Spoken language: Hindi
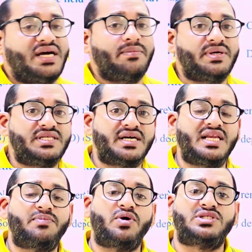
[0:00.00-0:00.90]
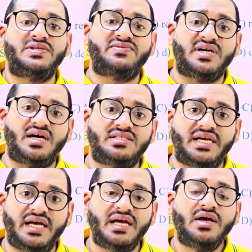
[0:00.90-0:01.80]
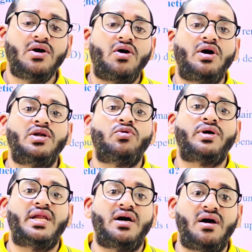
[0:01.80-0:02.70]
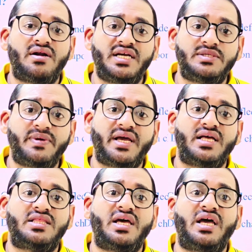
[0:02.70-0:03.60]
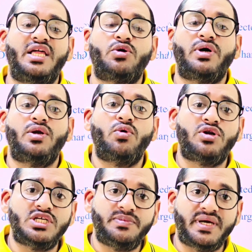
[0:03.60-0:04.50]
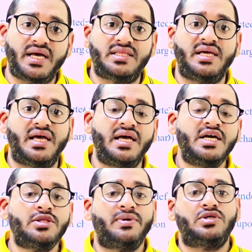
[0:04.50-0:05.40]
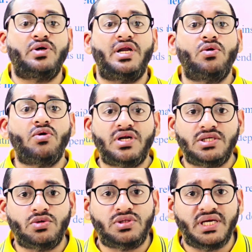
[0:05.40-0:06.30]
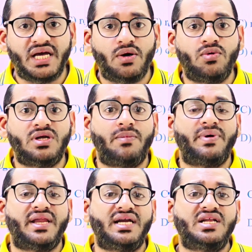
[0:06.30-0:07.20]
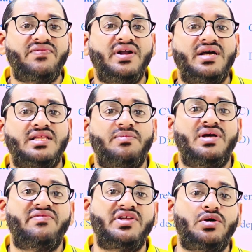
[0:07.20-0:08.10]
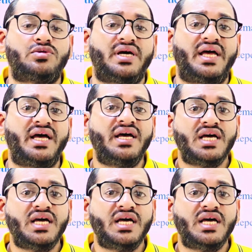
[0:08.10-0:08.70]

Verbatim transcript: आयन बेसिकली पॉजिटिव चार्ज हैं और इनको केनाल रेज भी कहते हैं इनको एनोड रेज भी कहते हैं तो बेटा जो एनोड रेज होती हैं उनका मैग्नेटिक फील्ड के अंदर बिहेवियर ये होता है